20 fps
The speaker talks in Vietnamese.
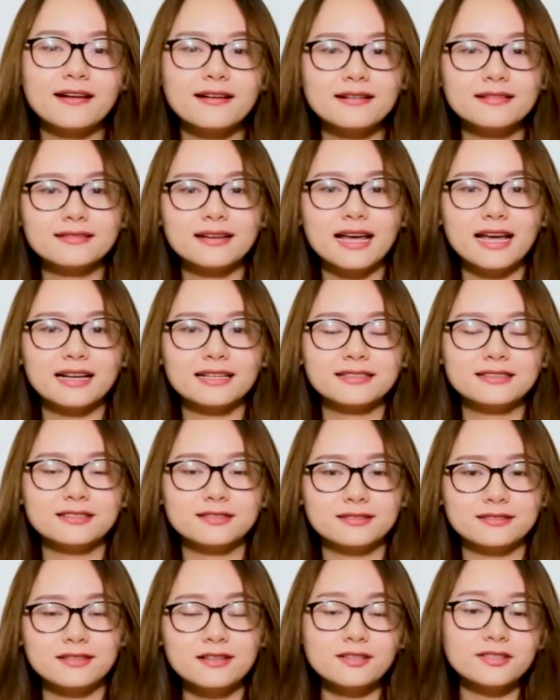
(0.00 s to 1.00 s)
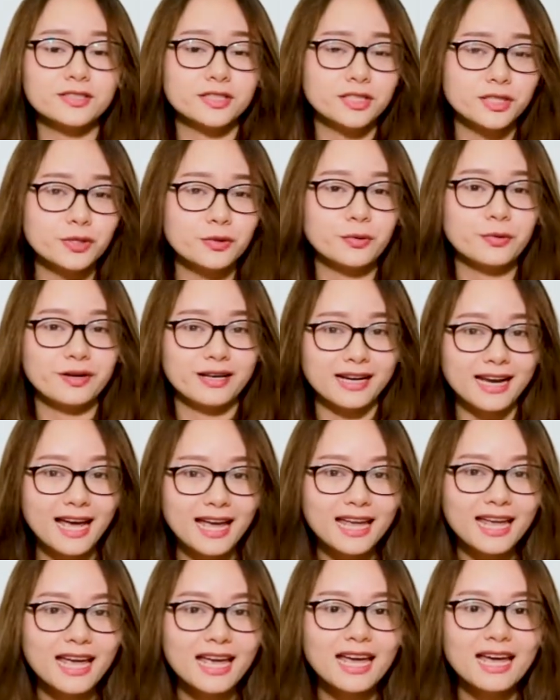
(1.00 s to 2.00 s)
cân đang được rất được ưa chuộng hiện
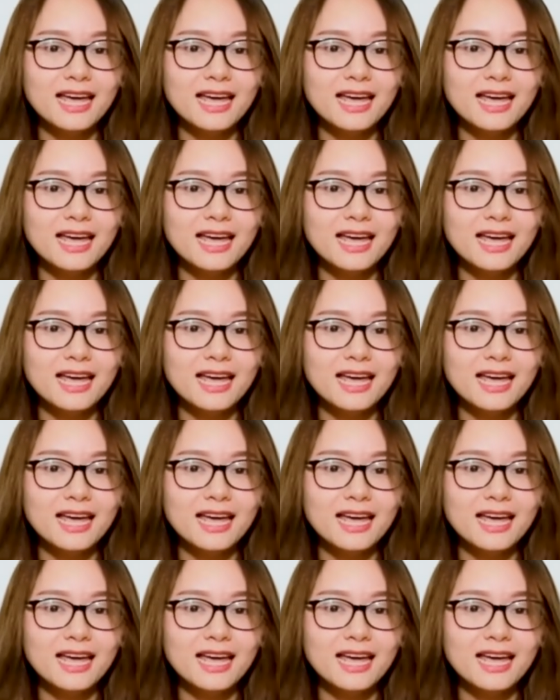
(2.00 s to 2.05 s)
nay.